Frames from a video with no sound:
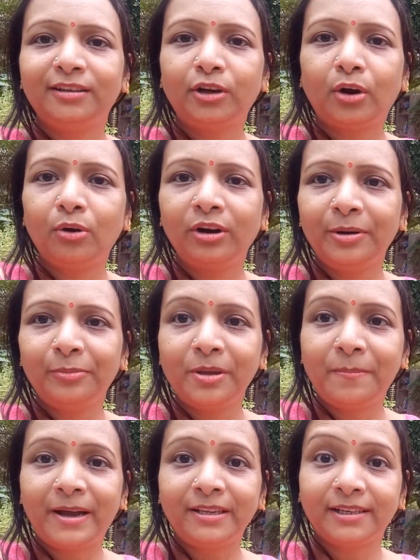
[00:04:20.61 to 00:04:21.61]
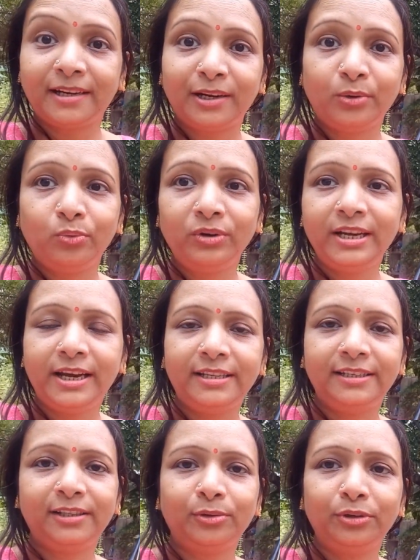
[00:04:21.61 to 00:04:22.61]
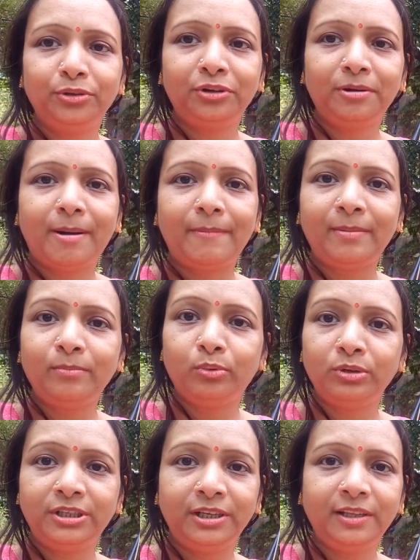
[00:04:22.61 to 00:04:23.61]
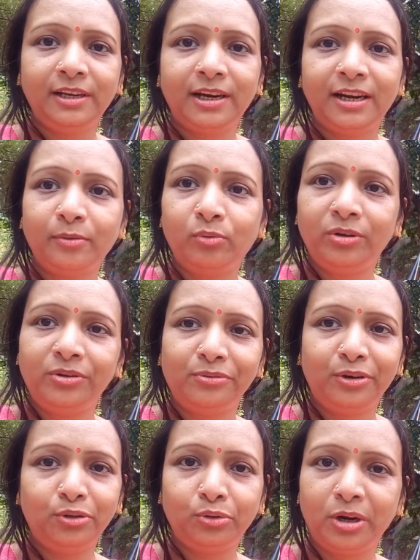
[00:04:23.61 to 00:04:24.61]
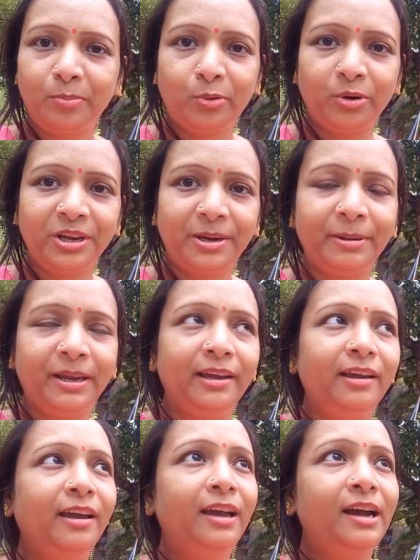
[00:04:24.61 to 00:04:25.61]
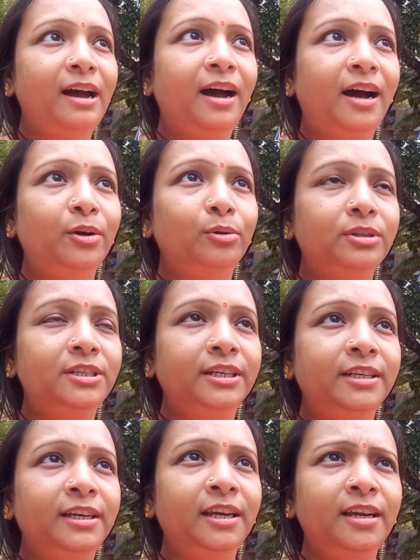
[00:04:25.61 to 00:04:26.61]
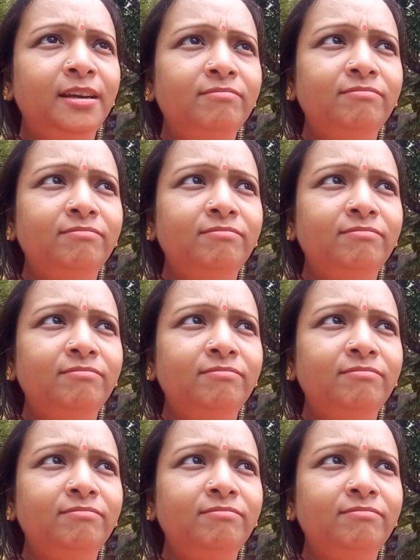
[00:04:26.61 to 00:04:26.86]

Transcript: টগর এর মধ্যে পাঁচখানা কুড়ি আছে তো ওই জন্য ভাবলাম বসিয়ে দিই নাহলে কুড়িগুলো ঝরে পড়ে যাবে আর হচ্ছে গিয়ে